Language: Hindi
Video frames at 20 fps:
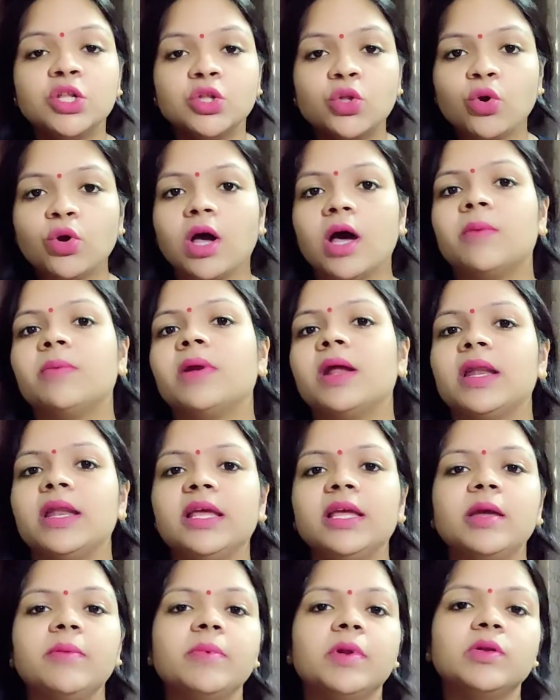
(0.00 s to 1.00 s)
तो
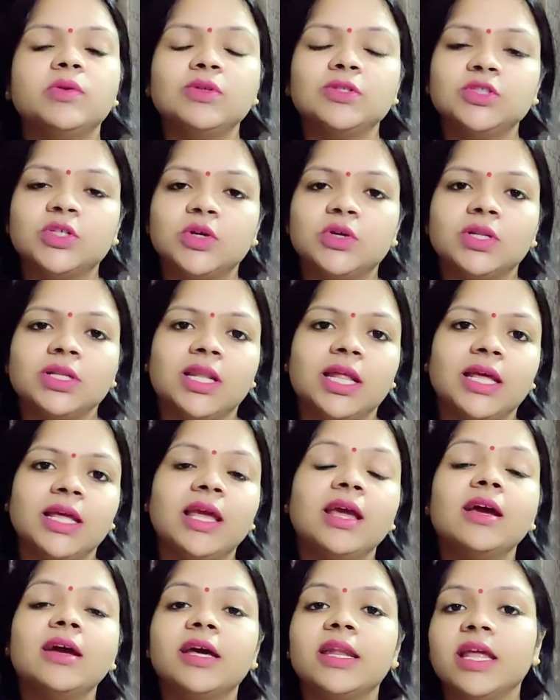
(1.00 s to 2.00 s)
घबराने की बिल्कुल जरूरत
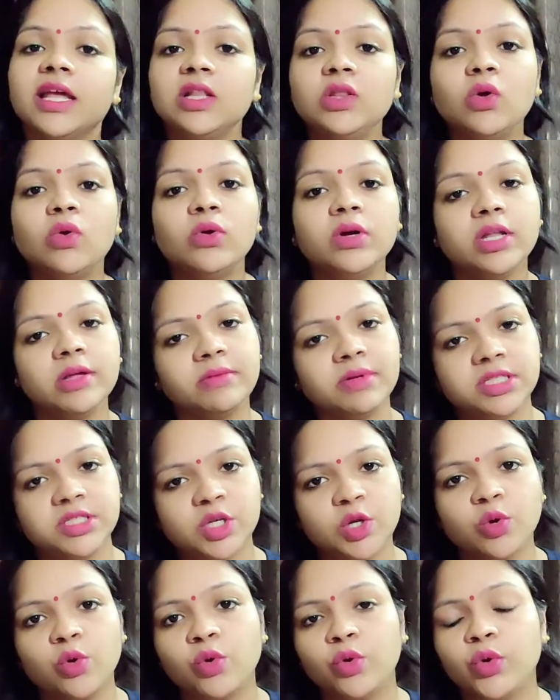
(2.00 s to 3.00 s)
नहीं है अगर एक दो उल्टी
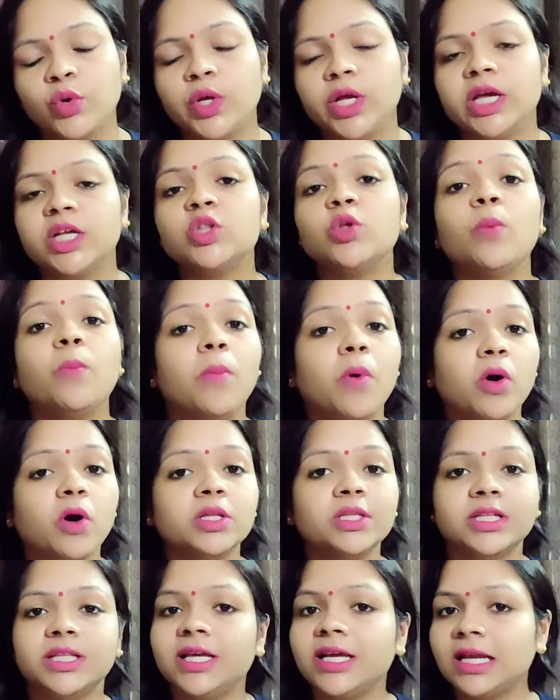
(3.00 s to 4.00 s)
बच्चे को हुई है तो
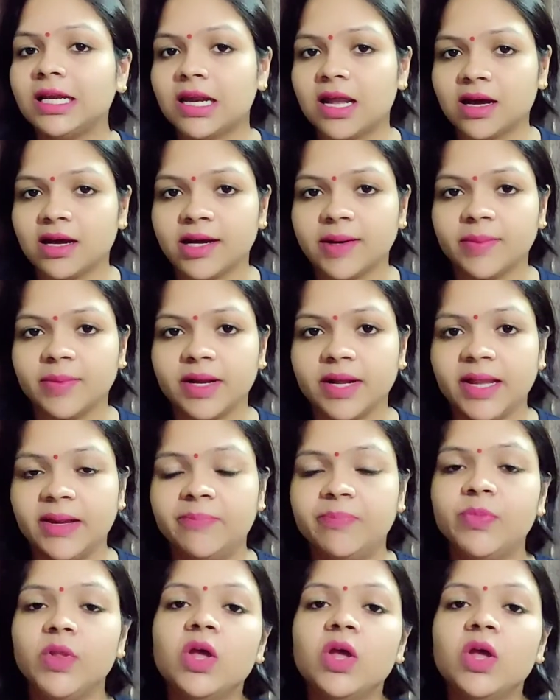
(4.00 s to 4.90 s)
बहुत अधिक ना घबराएं